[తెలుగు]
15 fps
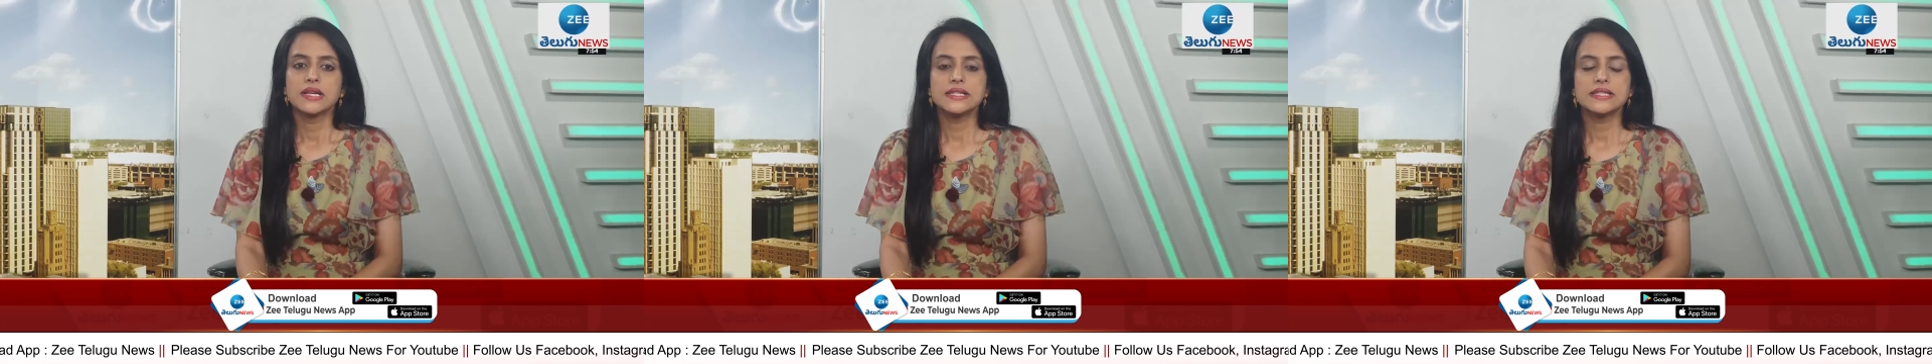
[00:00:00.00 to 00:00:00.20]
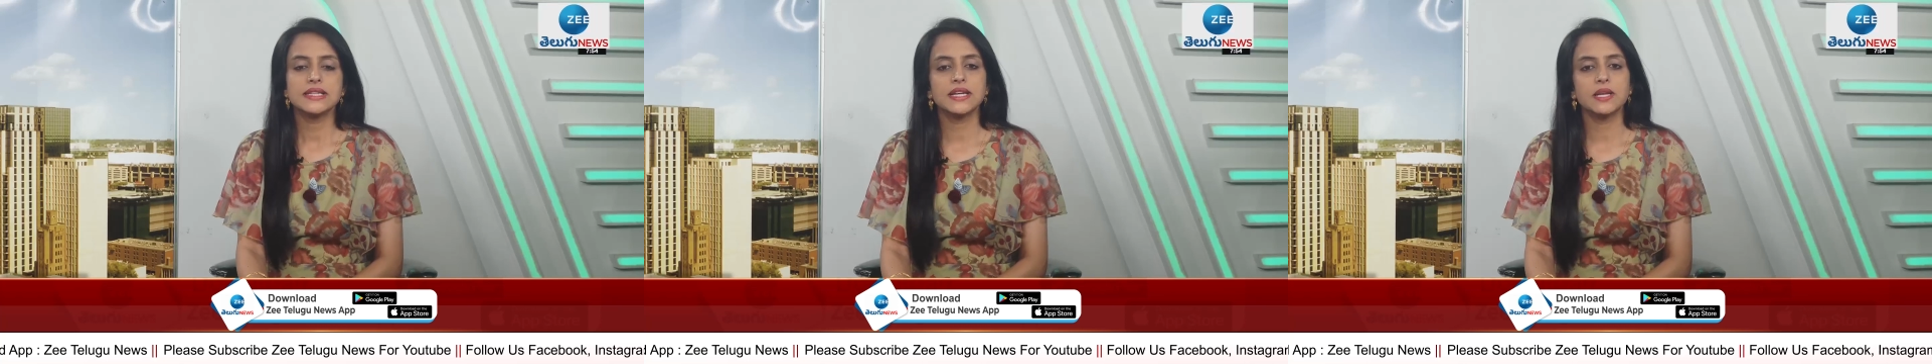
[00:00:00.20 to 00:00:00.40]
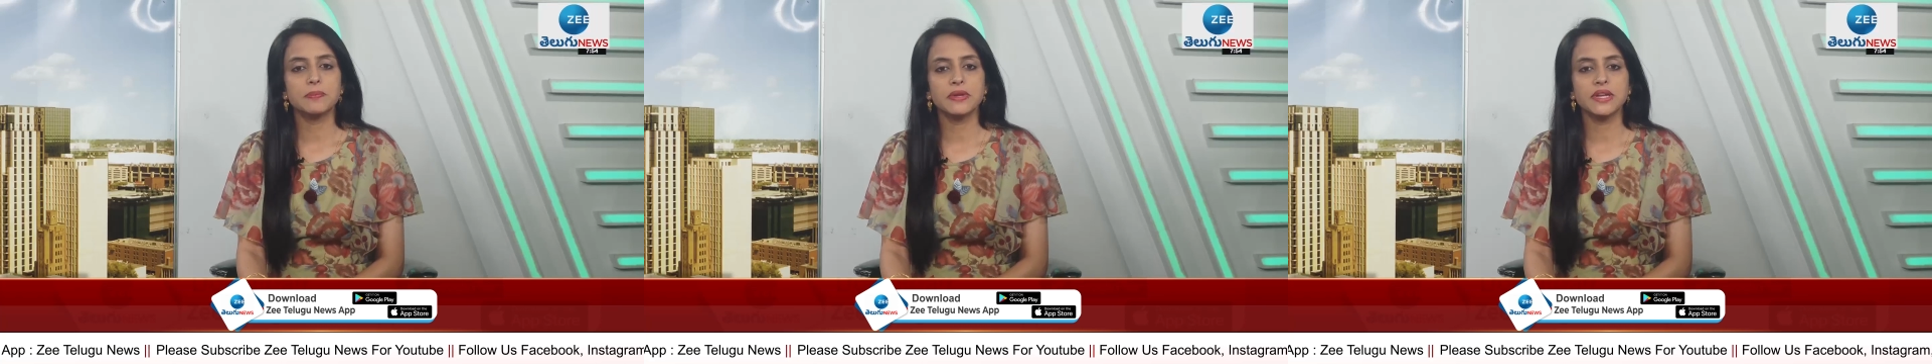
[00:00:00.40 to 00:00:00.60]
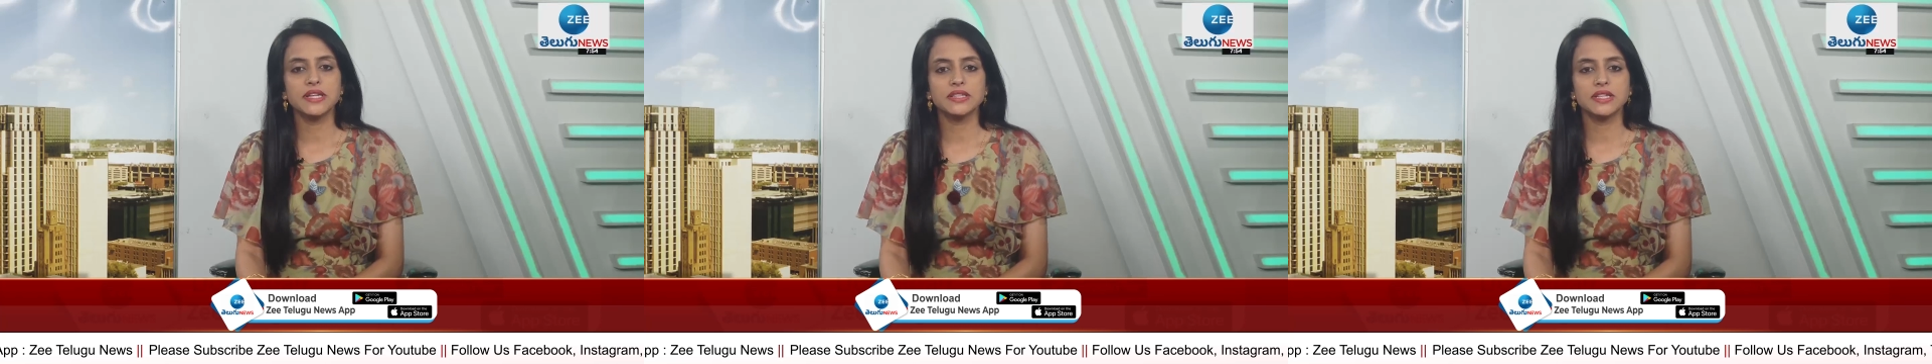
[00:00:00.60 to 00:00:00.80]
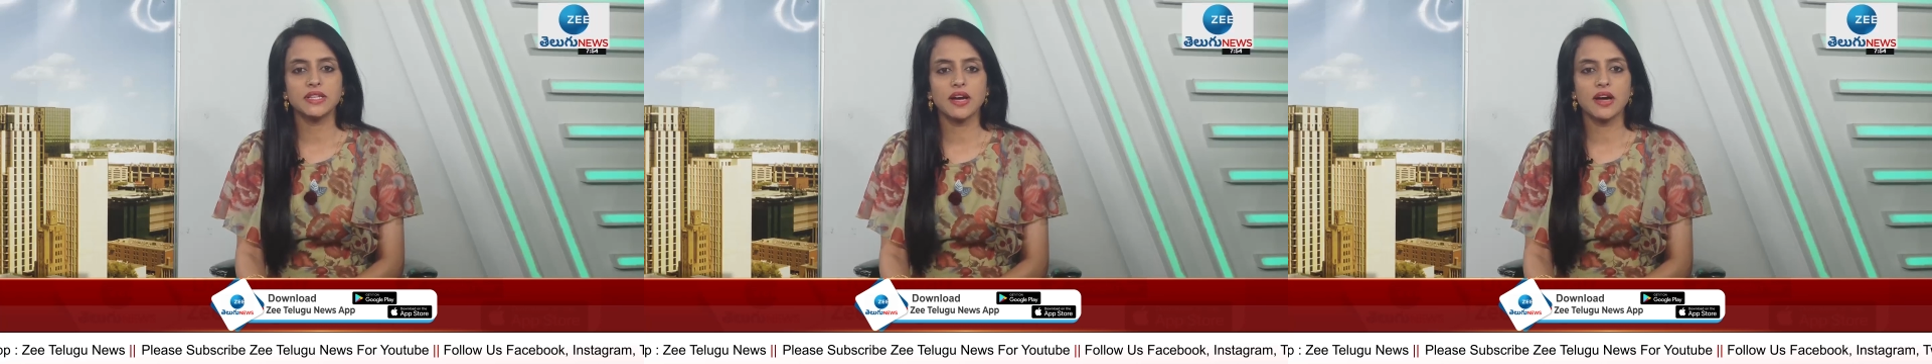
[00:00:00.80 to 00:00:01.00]
టీడీపీ
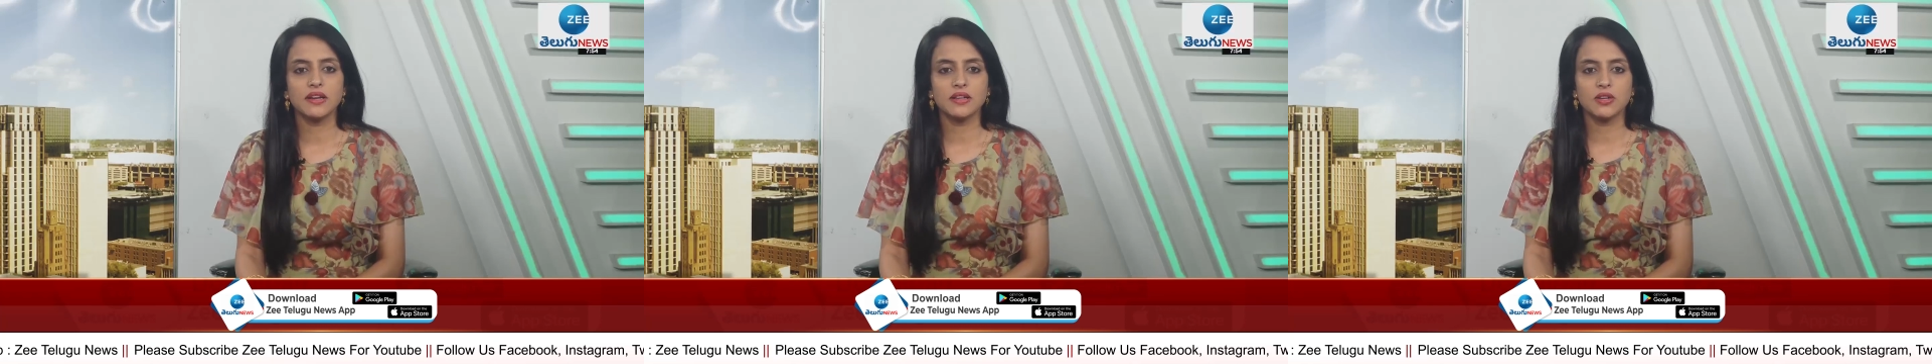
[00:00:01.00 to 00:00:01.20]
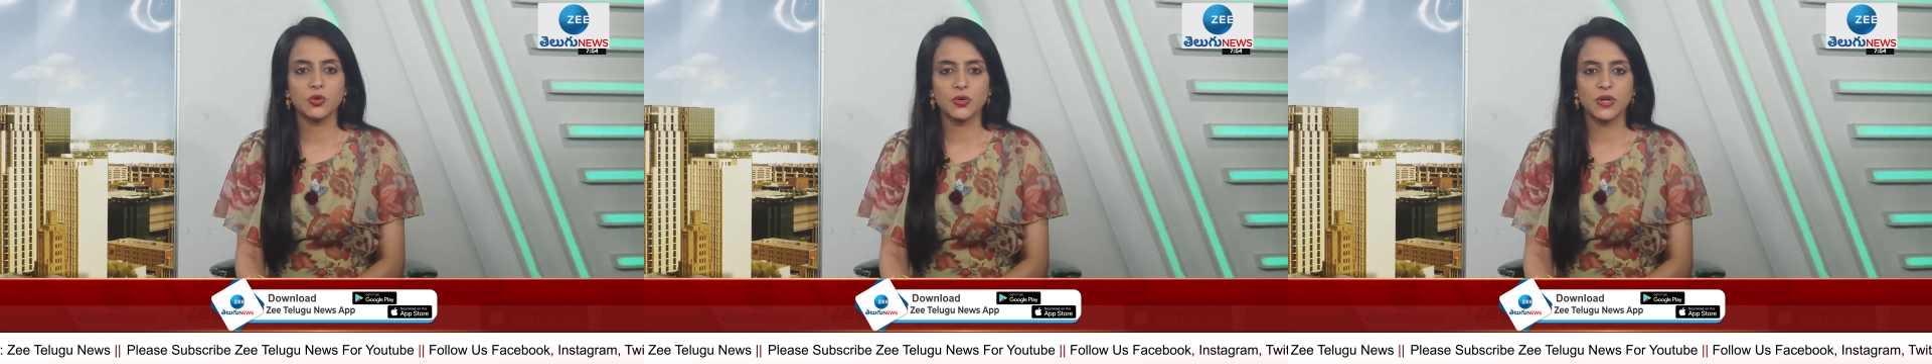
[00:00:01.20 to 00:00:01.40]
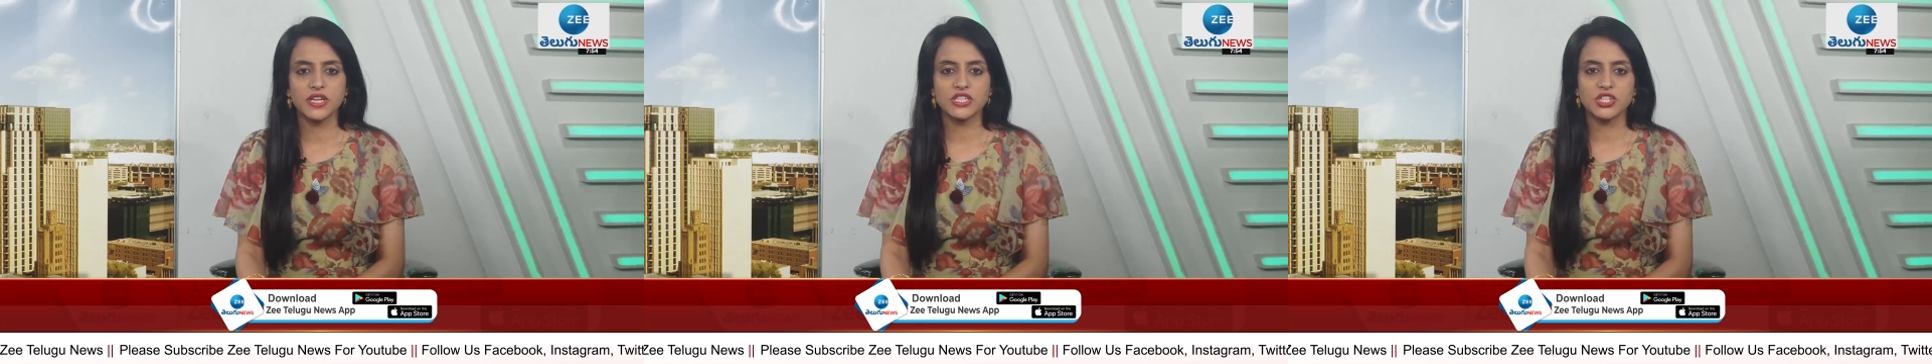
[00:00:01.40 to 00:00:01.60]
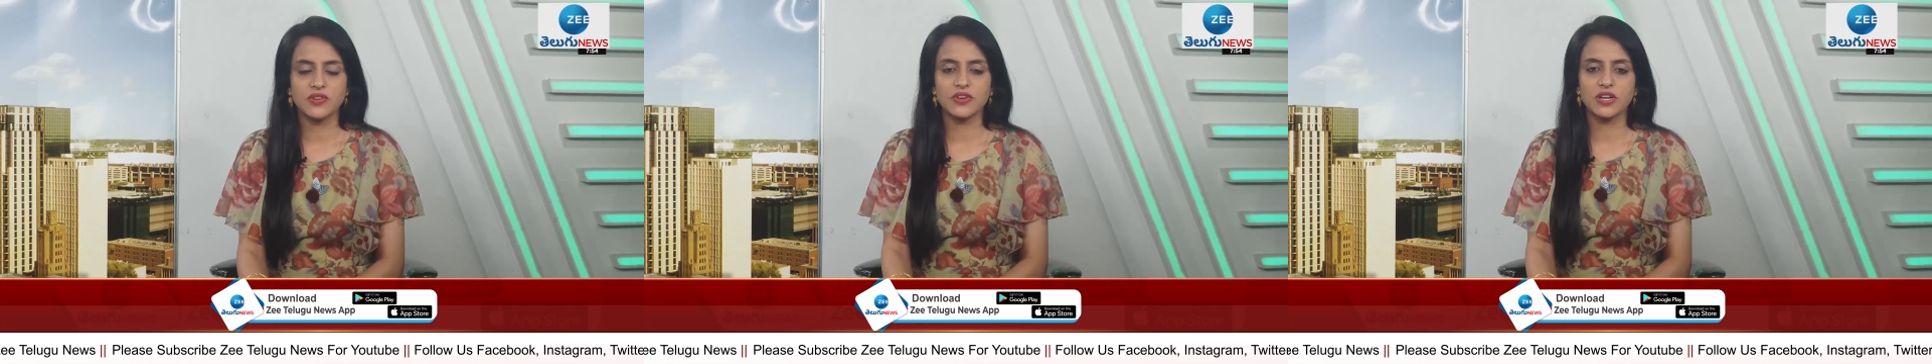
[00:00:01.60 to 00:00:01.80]
నేత నారా లోకేష్